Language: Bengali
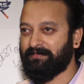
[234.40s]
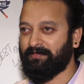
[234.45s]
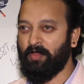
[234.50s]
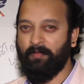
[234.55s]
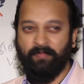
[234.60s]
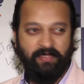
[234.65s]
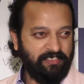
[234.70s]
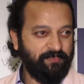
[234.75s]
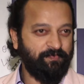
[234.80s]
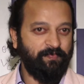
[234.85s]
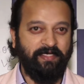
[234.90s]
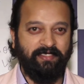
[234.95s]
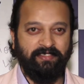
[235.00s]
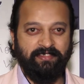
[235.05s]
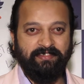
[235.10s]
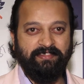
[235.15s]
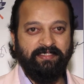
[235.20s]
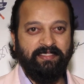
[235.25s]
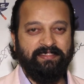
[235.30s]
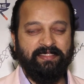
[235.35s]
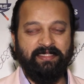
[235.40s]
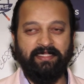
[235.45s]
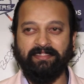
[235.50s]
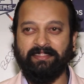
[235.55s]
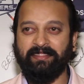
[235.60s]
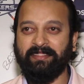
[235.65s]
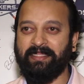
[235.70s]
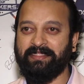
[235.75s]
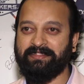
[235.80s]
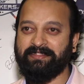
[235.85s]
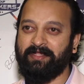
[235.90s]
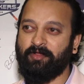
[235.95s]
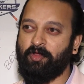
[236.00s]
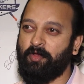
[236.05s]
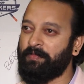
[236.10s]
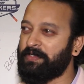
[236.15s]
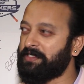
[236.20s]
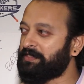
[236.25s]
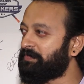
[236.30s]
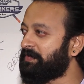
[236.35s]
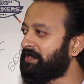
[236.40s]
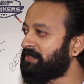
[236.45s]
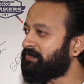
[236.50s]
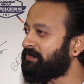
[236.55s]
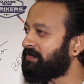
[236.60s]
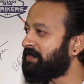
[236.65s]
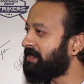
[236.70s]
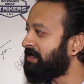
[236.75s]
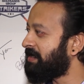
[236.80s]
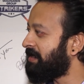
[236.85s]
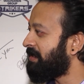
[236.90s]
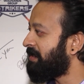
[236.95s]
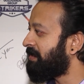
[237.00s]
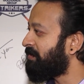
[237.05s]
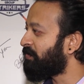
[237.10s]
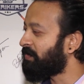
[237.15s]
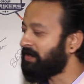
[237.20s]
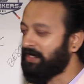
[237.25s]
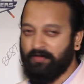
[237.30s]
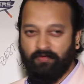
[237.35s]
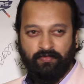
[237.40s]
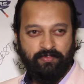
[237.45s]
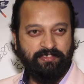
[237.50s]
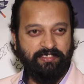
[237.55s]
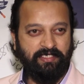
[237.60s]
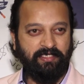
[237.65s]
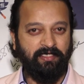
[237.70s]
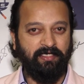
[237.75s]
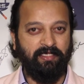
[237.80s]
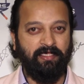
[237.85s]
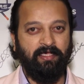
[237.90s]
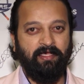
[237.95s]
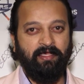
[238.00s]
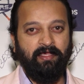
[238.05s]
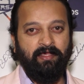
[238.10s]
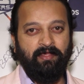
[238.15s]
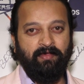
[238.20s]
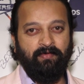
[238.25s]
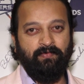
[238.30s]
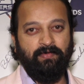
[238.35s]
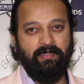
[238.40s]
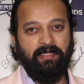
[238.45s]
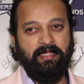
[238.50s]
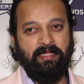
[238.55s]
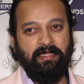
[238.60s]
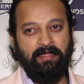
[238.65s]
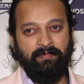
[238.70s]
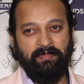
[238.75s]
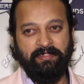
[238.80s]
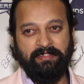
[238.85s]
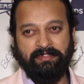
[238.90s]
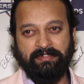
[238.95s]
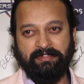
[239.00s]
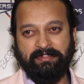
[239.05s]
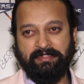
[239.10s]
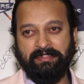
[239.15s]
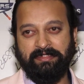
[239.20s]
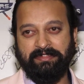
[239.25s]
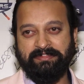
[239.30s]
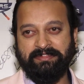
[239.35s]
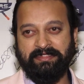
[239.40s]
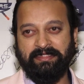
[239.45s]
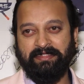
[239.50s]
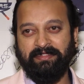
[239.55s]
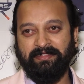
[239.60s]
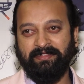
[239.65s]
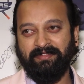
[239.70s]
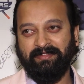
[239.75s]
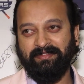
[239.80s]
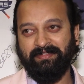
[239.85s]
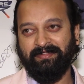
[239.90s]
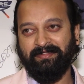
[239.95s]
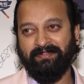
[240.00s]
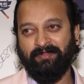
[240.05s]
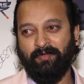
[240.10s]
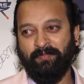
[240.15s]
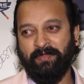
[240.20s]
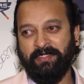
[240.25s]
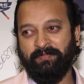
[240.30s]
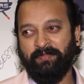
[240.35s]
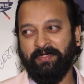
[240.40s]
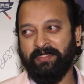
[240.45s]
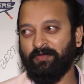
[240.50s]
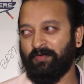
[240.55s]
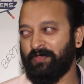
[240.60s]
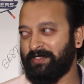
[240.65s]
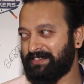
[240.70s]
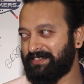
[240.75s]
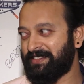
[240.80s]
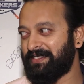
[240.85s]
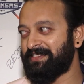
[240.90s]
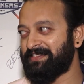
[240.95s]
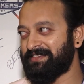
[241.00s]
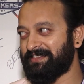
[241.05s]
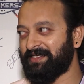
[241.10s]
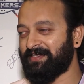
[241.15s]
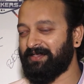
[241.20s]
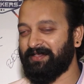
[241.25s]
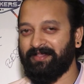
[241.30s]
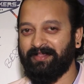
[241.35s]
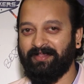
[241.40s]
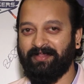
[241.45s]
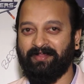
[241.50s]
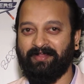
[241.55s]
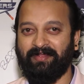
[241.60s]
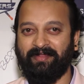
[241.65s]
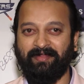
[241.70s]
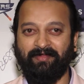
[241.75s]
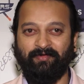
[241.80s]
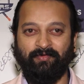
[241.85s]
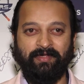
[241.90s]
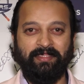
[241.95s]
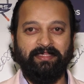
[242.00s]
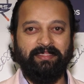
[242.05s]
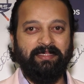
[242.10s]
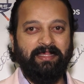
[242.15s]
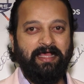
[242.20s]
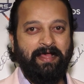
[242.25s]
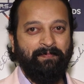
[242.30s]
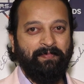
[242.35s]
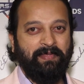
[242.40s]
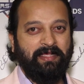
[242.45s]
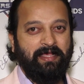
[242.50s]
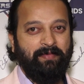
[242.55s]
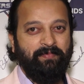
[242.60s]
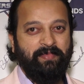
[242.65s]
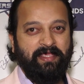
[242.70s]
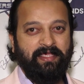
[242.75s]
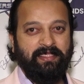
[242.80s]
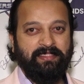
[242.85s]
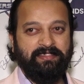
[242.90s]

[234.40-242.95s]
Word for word: কমিটমেন্ট সেই জায়গা থেকে আজকে কমিটমেন্ট ওনারা রক্ষা করছেন ওনারা আমাদেরকে যেই কমিটমেন্ট করেছিলেন যে ওনাদের আপকামিং